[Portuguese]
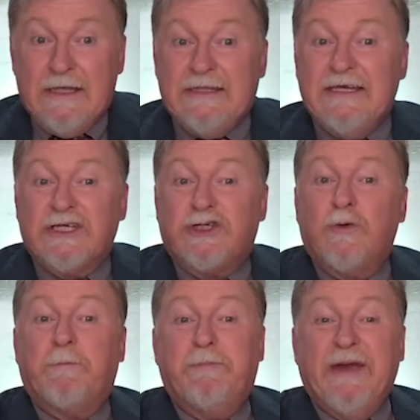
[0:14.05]
desde
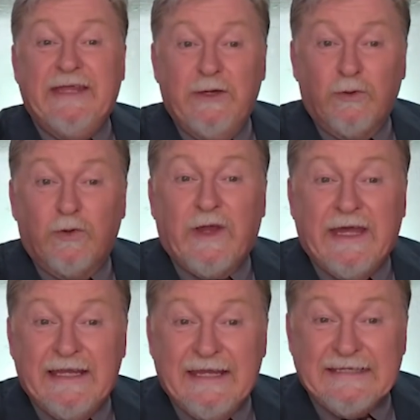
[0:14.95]
o período da
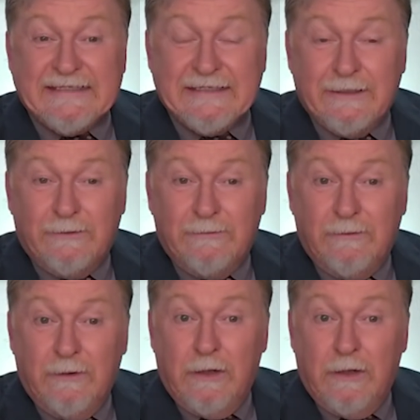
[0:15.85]
eleição,